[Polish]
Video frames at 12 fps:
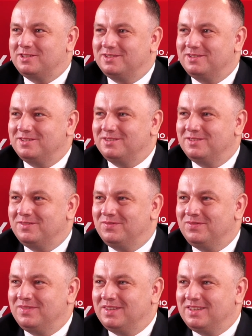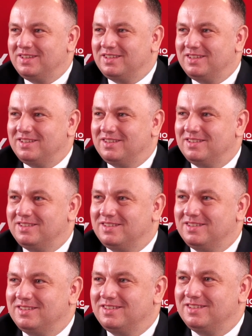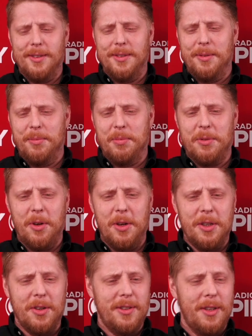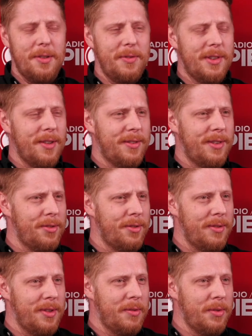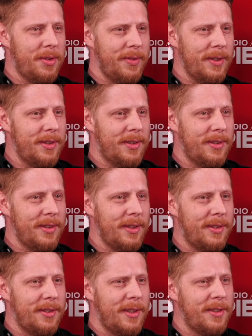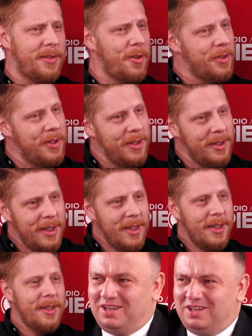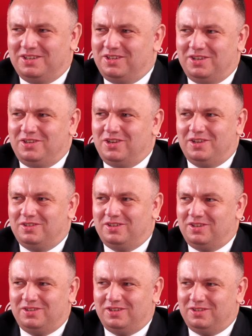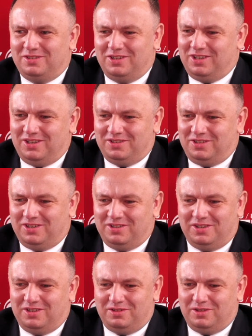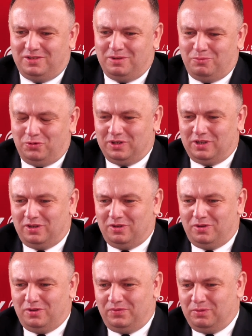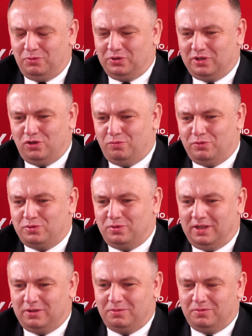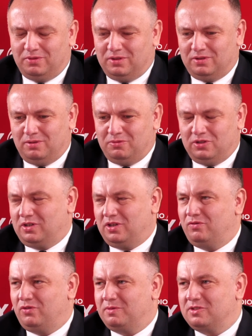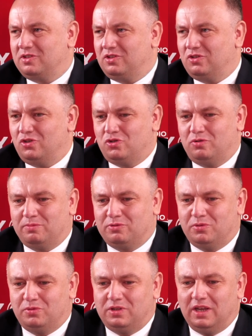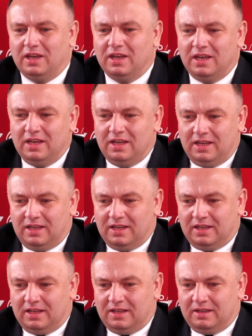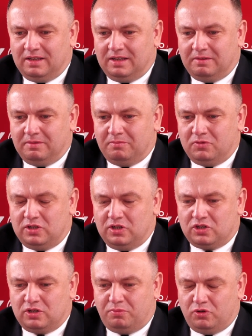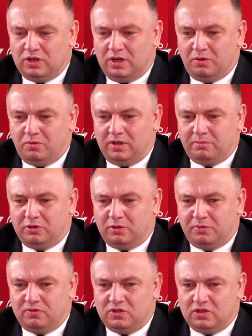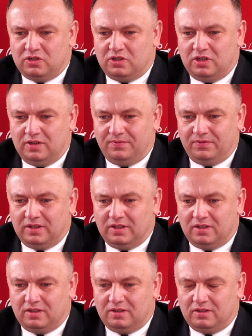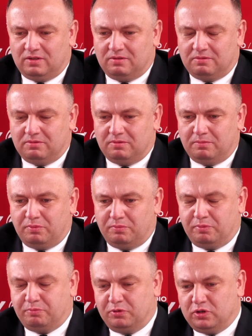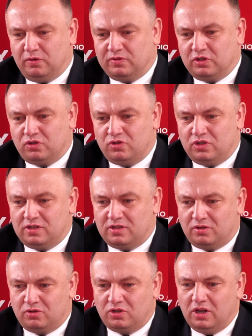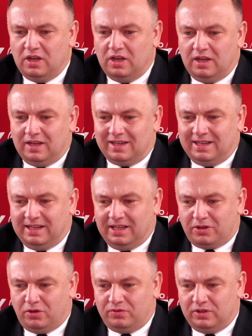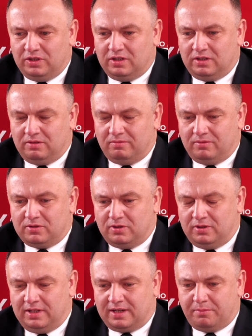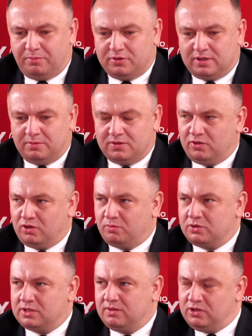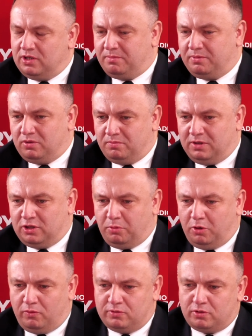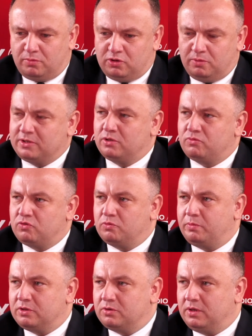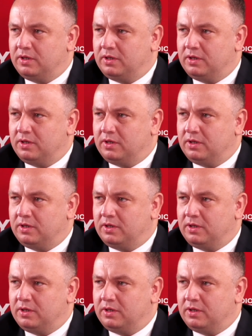Że, że że jest postulat y, kolejnego stanowiska w zarządzie województwa z, z, ze strony nie, nie, nie, waszych małych partnerów? Nie, nie, nie, nie, było takiego, nie było takiego postulatu. Do mnie takie informacje nie doszły absolutnie. E, myślę, że podział, jakby to powiedzieć, e, podział w zarządzie jest dość klarowny. Solidarna Polska ma swojego przedstawiciela, panią Beatę Białą, z którą się bardzo dobrze współpracuje.